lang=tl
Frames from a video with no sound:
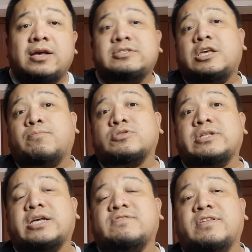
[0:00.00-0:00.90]
See you po sa
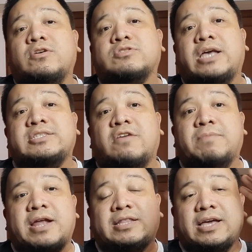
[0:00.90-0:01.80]
next video. Stay safe
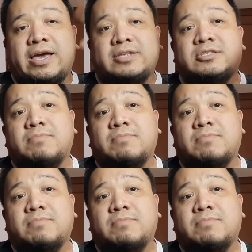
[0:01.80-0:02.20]
parati guys.